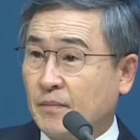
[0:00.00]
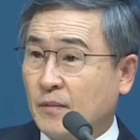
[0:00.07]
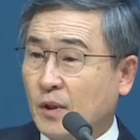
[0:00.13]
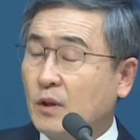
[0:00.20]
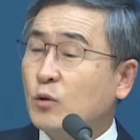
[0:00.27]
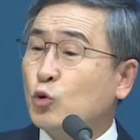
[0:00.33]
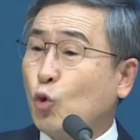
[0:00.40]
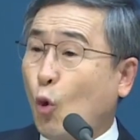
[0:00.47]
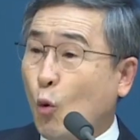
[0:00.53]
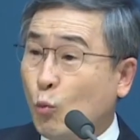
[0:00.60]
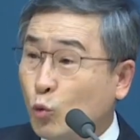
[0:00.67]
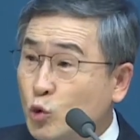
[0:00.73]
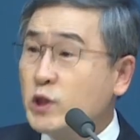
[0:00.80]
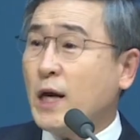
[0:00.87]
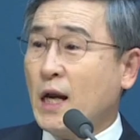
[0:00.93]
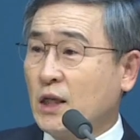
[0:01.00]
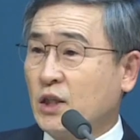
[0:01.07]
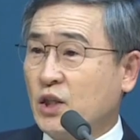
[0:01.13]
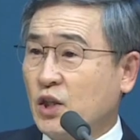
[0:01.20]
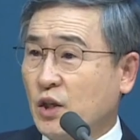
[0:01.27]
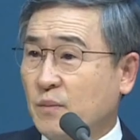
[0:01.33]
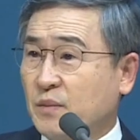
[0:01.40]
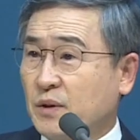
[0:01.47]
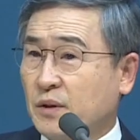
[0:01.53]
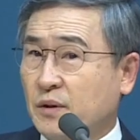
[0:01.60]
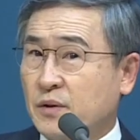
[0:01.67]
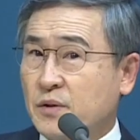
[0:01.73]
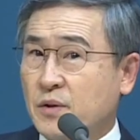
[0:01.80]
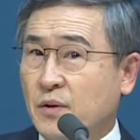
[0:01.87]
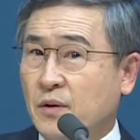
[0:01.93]
그건 도무지 알 길이 없는
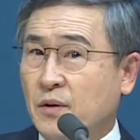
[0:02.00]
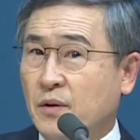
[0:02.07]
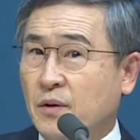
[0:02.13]
거죠.